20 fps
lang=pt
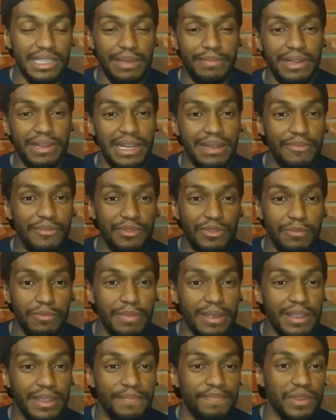trabalhar muito
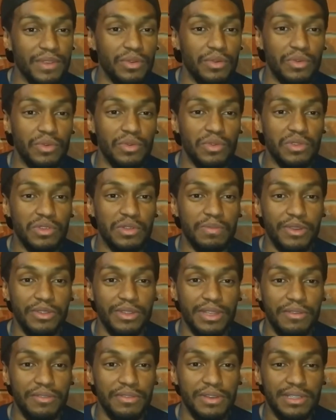bem os
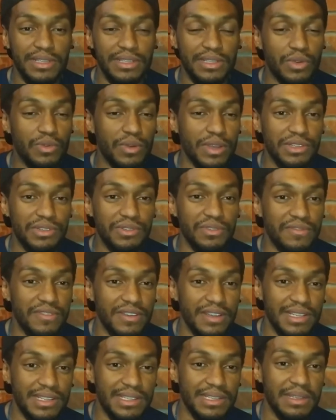protagonistas
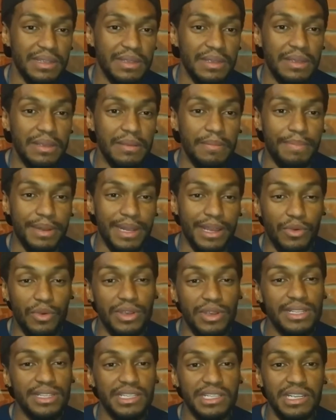coadjuvantes para
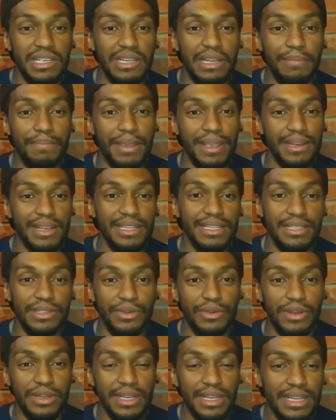coexistirem bem na
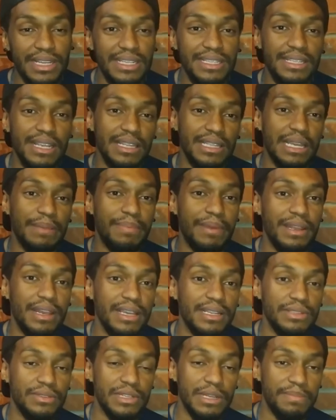história sem atrapalhar
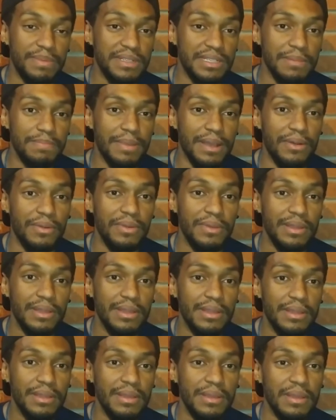a história principal
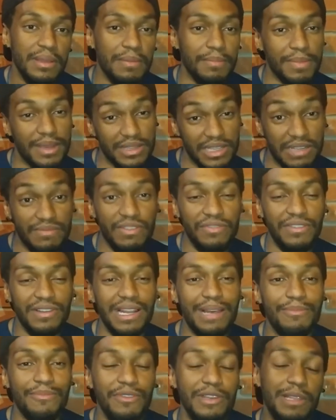mas eu não vou
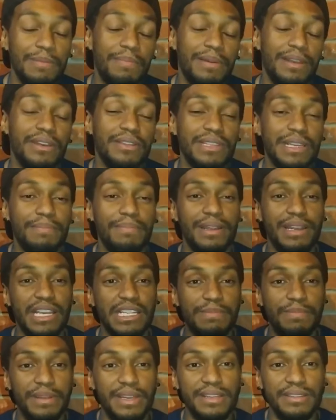falar muito para não atrapalhar a
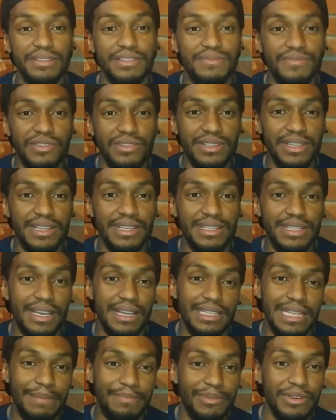experiência de vocês,
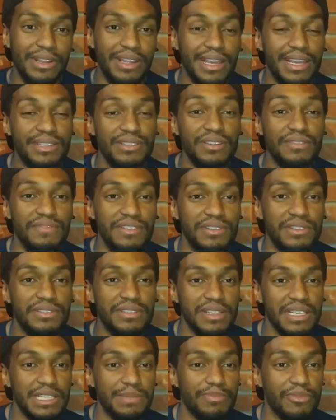até porque esse é um vídeo
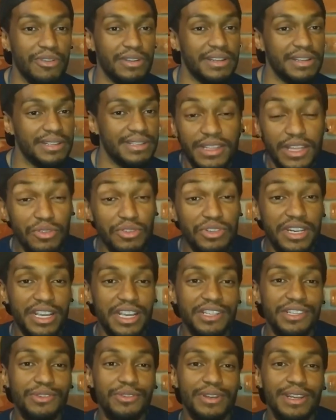sem spoiler. Então
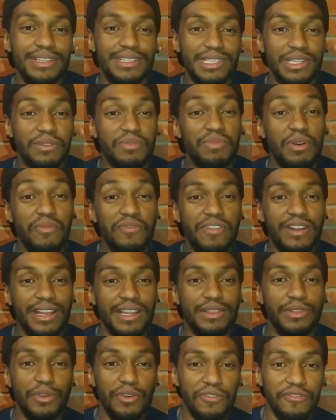chega de enrolação, vamos falar
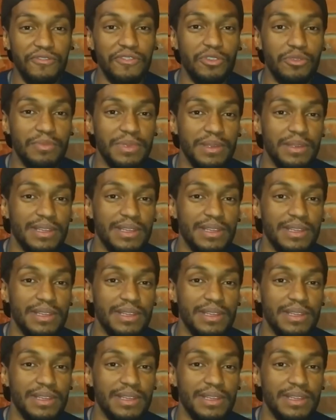do filme.